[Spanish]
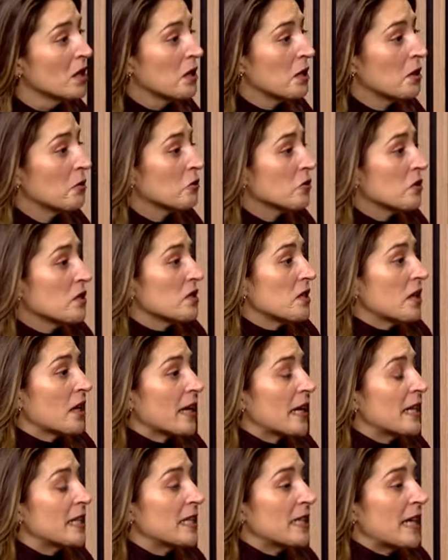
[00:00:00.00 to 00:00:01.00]
entonces en
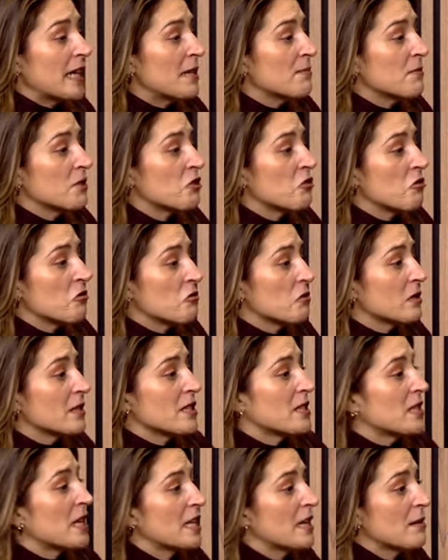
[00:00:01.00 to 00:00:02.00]
realidad la emisión no
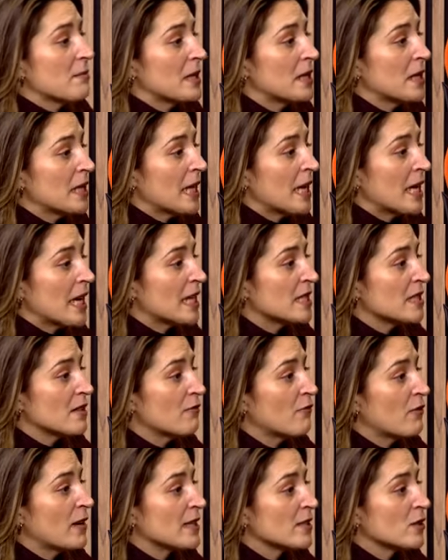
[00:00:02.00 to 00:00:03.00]
necesariamente es
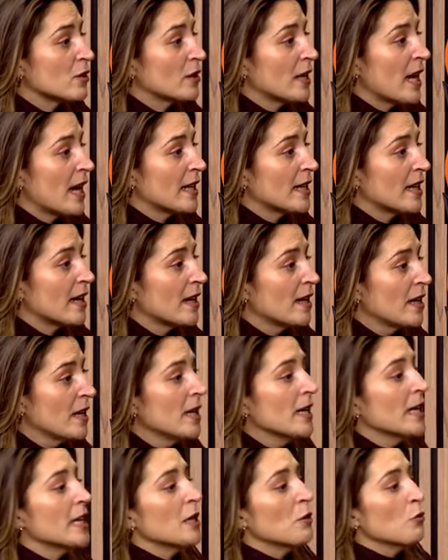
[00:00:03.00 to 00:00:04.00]
inflacionaria.
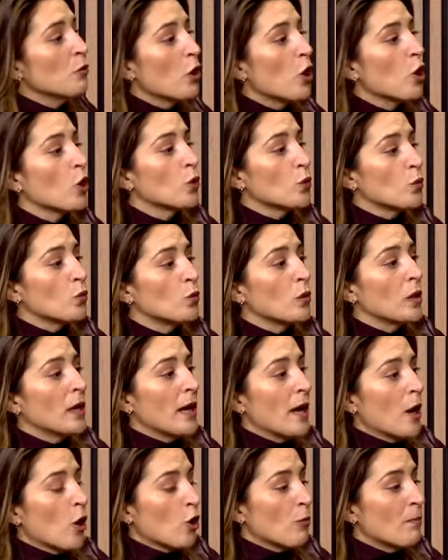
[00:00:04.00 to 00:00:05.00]
Y vos con, un,
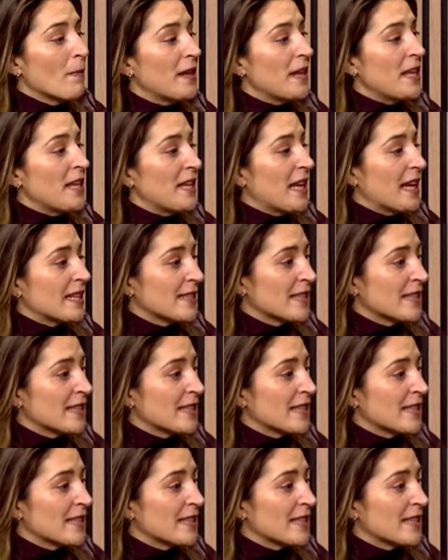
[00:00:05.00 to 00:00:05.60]
con medidas